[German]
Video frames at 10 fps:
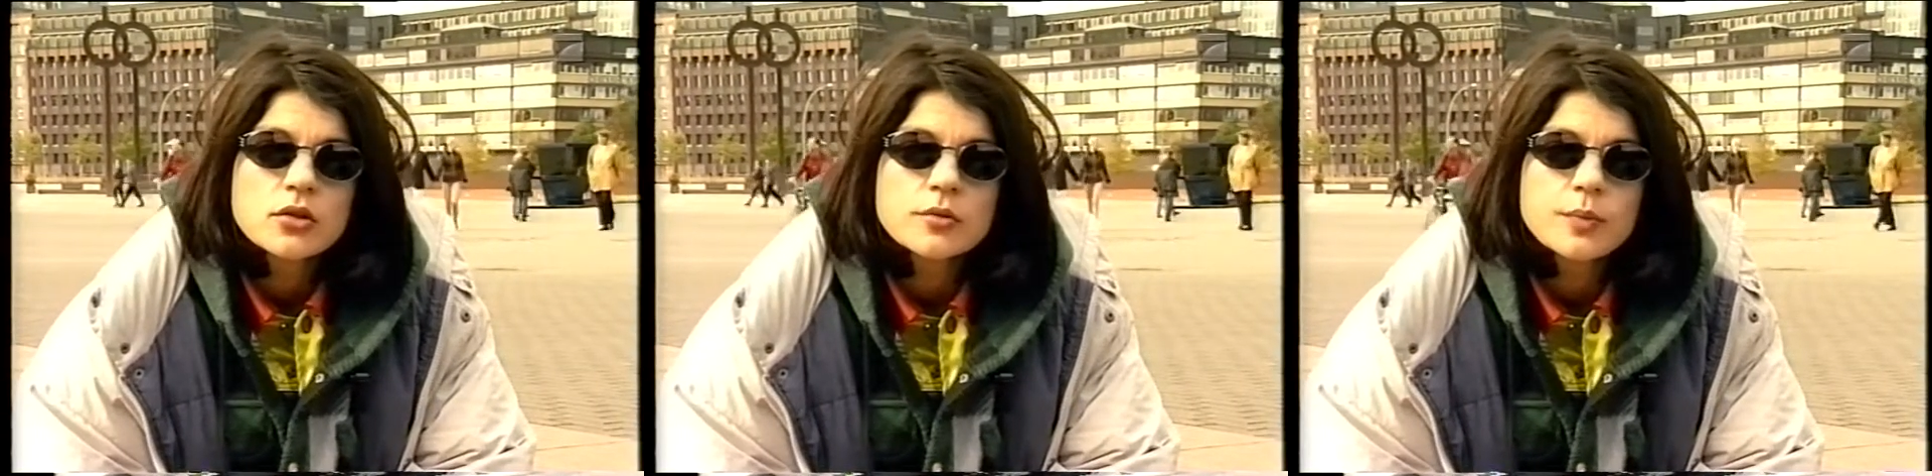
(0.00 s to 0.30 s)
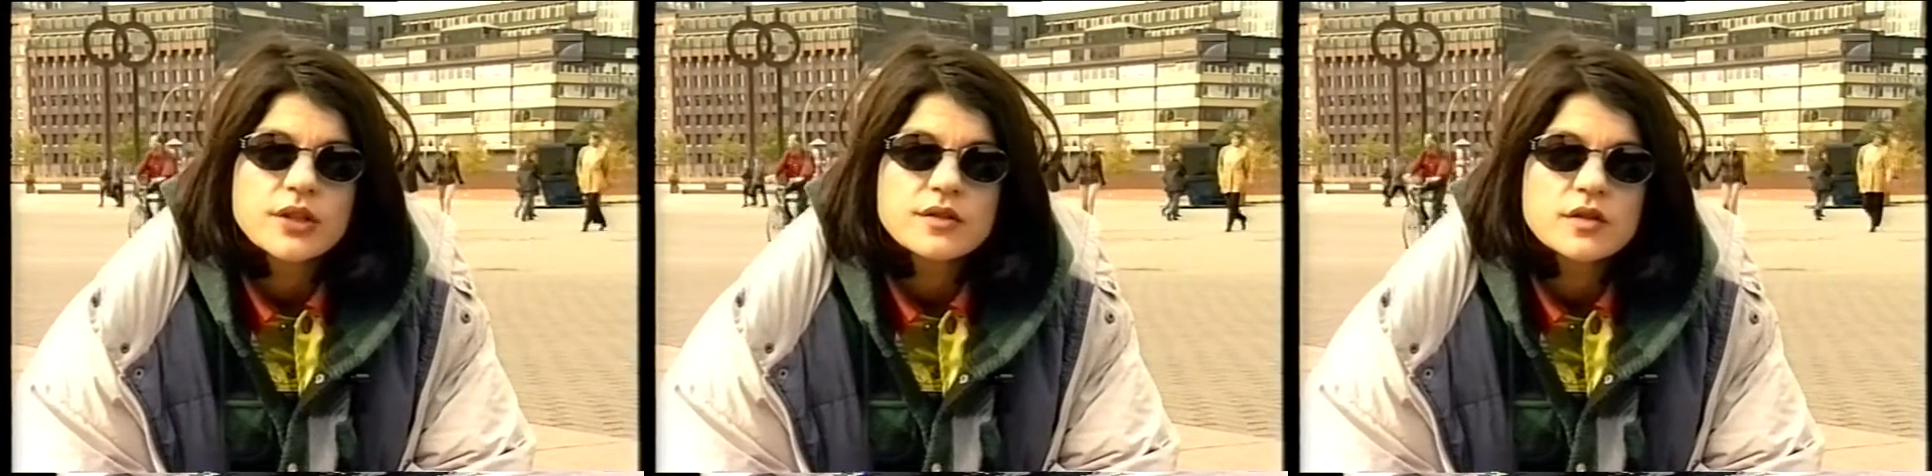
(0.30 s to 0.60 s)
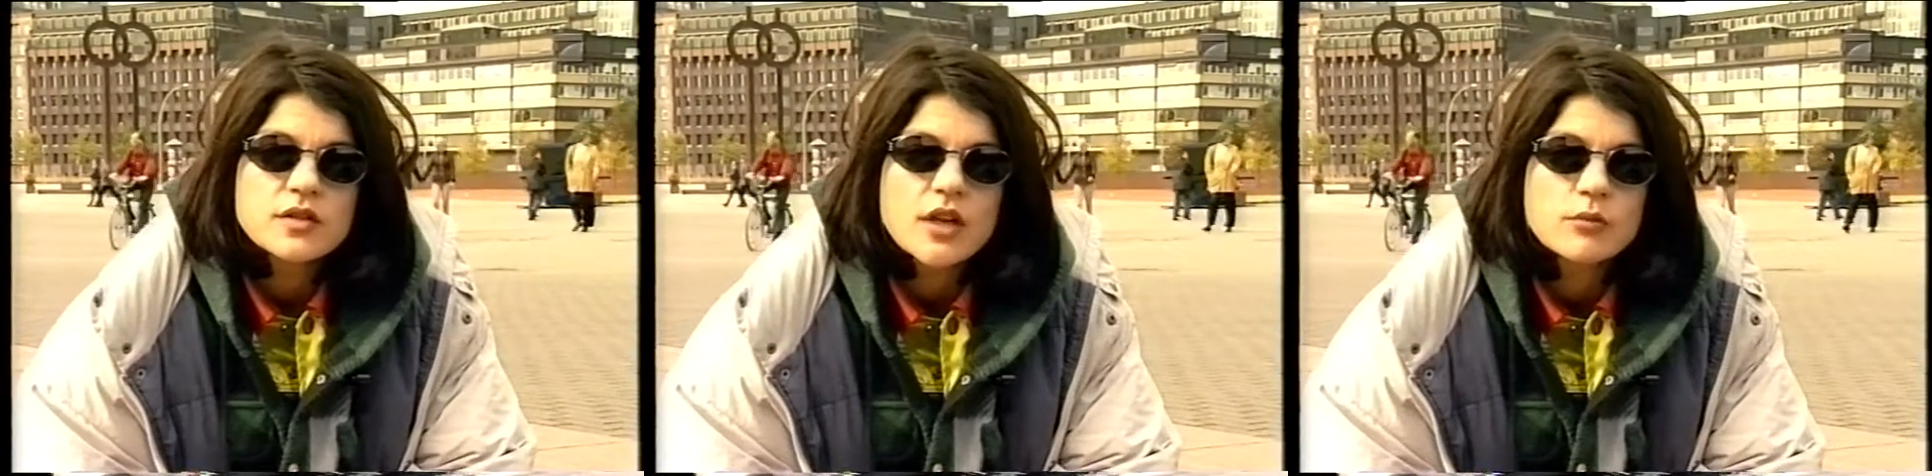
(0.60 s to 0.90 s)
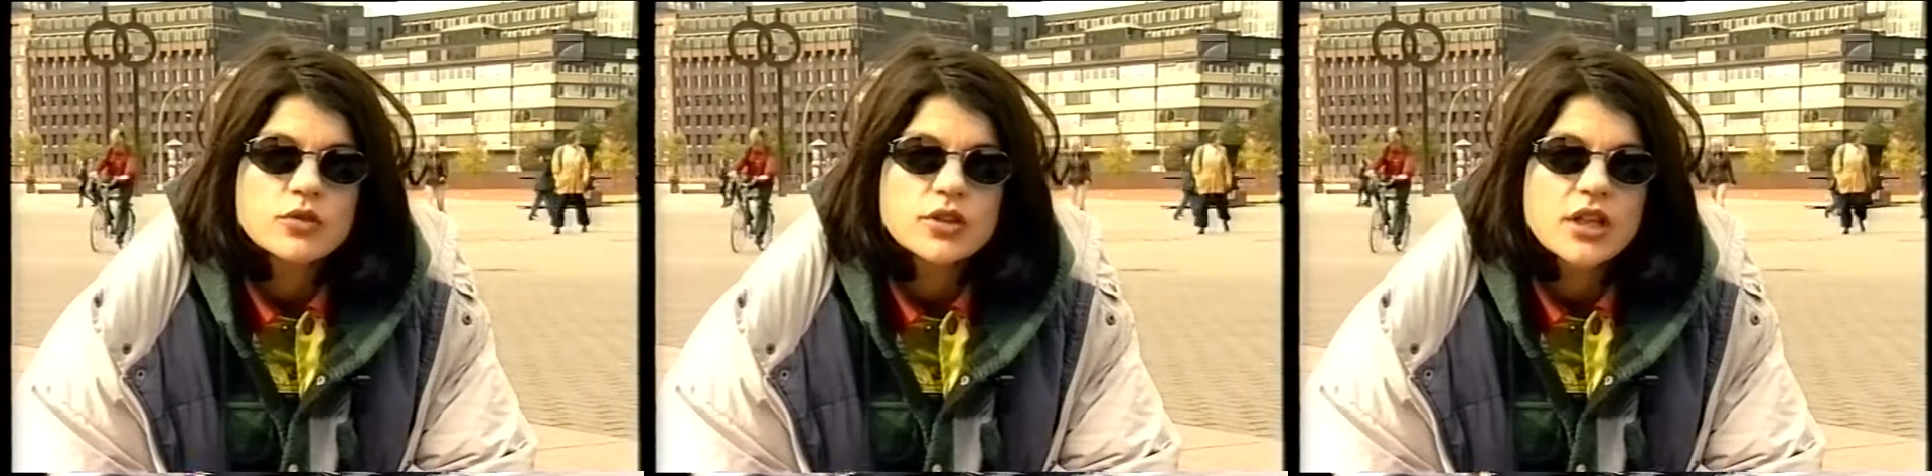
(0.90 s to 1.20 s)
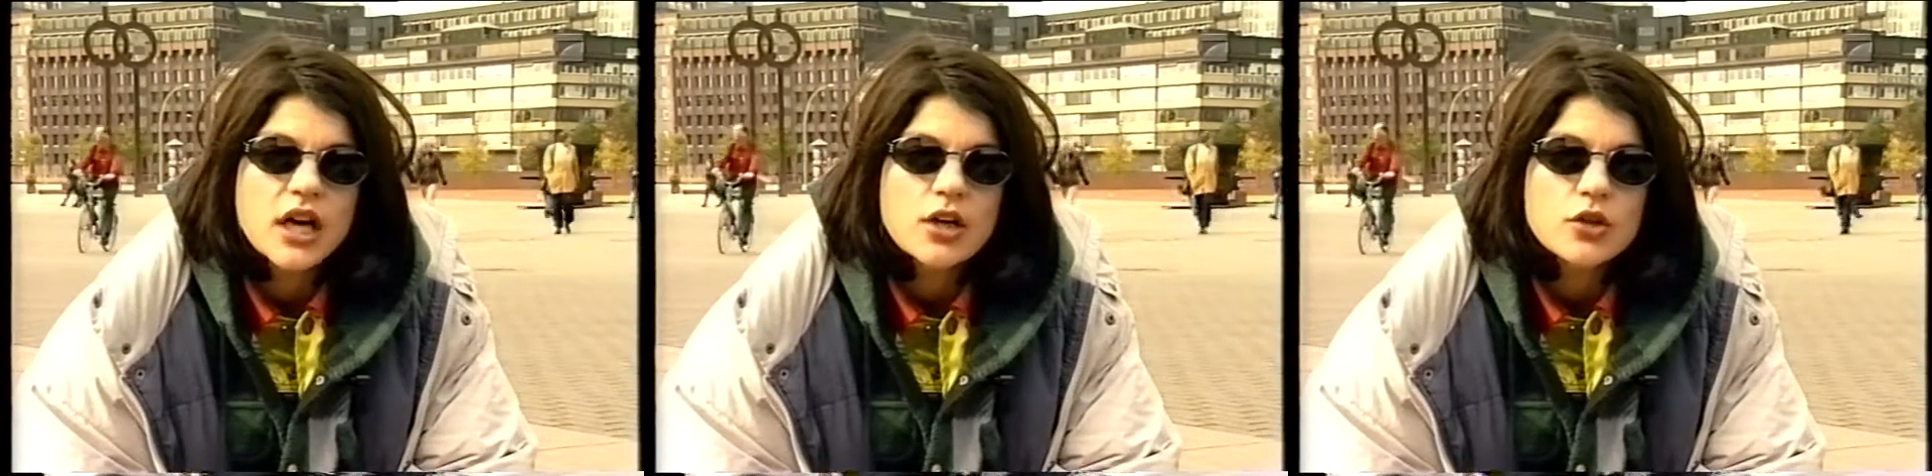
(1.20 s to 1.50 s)
und B, sind sie sehr
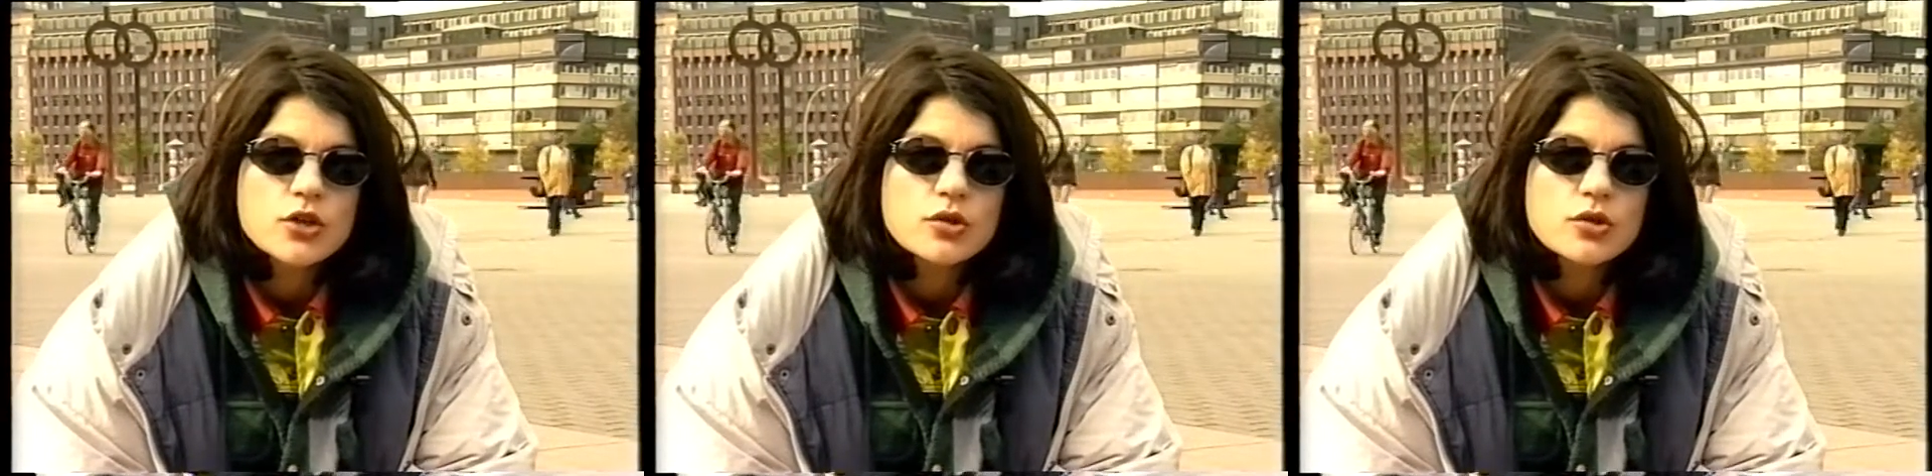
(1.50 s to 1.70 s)
musikalisch.